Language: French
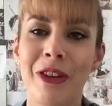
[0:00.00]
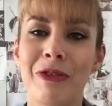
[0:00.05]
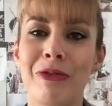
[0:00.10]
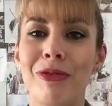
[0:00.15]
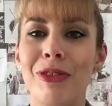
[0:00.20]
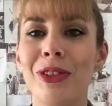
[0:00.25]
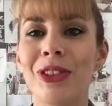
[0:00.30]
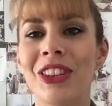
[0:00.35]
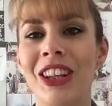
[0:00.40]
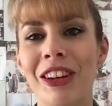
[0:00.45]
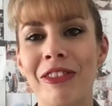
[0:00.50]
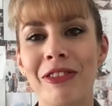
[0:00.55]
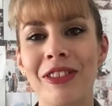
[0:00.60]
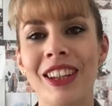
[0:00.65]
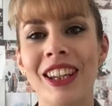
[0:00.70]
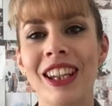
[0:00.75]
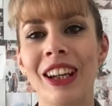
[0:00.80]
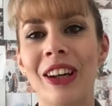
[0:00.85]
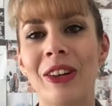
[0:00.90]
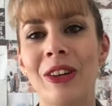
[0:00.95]
vous
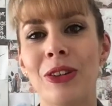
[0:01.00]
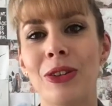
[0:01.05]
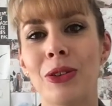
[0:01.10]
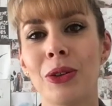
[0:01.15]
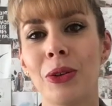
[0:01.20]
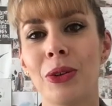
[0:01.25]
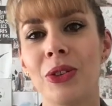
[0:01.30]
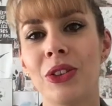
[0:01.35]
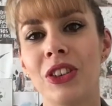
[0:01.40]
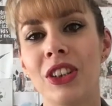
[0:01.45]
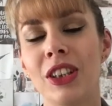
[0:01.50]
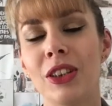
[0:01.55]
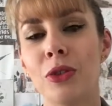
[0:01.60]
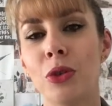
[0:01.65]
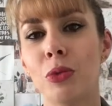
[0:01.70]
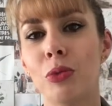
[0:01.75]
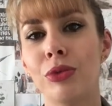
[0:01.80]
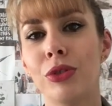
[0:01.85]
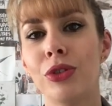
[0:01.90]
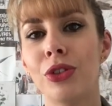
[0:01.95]
avez euh, sur le site
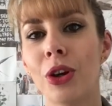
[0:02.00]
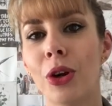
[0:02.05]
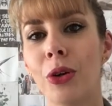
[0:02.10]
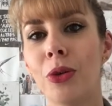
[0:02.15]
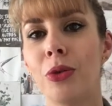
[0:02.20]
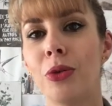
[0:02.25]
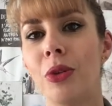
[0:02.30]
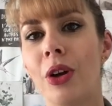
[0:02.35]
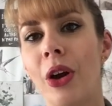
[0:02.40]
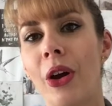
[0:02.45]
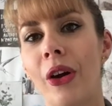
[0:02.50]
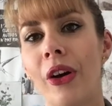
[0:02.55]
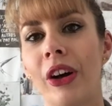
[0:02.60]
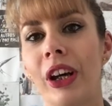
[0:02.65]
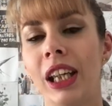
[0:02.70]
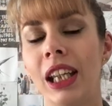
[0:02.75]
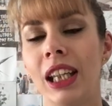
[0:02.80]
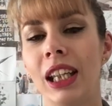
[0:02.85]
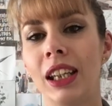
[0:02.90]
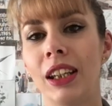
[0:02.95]
donc plusieurs couleurs
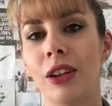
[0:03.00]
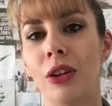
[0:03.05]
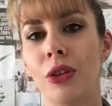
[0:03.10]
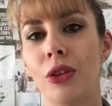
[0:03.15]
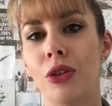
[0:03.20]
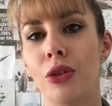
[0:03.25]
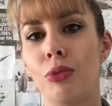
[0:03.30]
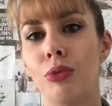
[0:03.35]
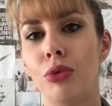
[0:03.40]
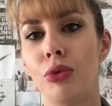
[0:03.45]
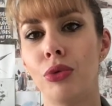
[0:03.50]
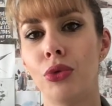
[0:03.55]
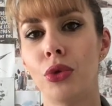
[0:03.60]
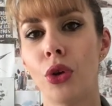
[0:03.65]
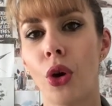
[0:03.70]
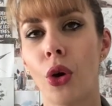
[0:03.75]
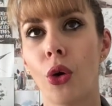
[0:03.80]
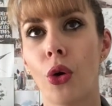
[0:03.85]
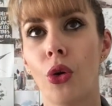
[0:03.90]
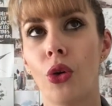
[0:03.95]
et euh,
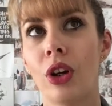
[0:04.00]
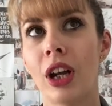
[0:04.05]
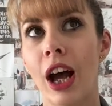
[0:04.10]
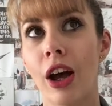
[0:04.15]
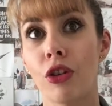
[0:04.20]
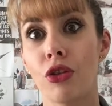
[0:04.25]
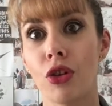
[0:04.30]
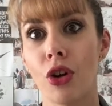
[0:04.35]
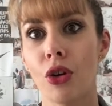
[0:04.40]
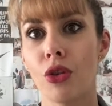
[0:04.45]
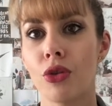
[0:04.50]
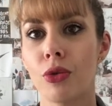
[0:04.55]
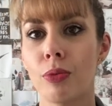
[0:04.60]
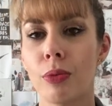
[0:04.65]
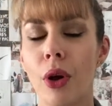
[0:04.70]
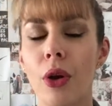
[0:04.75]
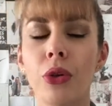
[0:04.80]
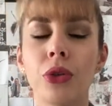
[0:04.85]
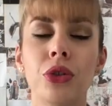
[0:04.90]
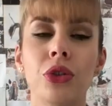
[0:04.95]
plusieurs euh, largeurs je
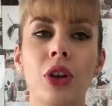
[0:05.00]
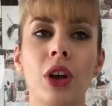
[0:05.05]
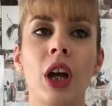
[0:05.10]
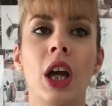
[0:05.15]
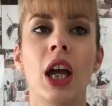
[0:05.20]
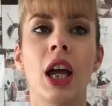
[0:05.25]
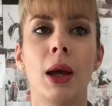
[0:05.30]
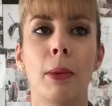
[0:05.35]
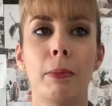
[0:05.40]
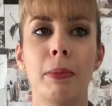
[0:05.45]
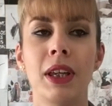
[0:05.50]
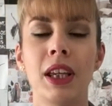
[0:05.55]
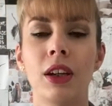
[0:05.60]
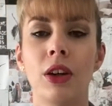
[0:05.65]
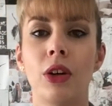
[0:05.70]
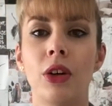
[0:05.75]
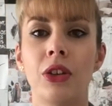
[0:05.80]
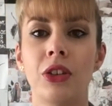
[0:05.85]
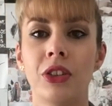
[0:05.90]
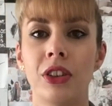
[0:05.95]
pense, mais
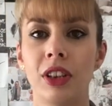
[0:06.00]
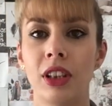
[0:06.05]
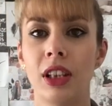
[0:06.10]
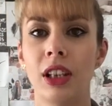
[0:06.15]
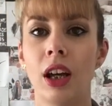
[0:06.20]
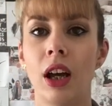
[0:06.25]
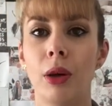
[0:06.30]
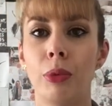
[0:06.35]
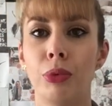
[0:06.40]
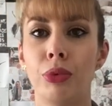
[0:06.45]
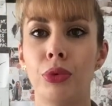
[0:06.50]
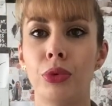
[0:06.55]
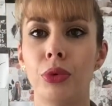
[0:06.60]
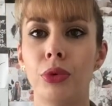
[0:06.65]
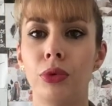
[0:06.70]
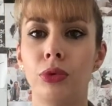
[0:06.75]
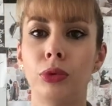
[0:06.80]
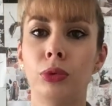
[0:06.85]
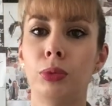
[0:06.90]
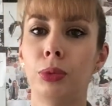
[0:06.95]
c'est un peu,
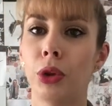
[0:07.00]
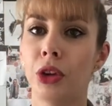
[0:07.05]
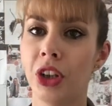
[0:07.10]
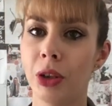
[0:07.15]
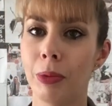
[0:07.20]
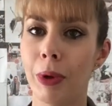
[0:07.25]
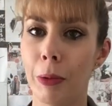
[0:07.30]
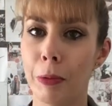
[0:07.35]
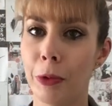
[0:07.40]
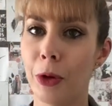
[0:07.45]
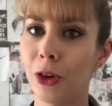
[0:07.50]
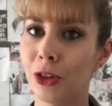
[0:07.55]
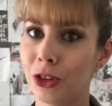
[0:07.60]
vous prenez pas peur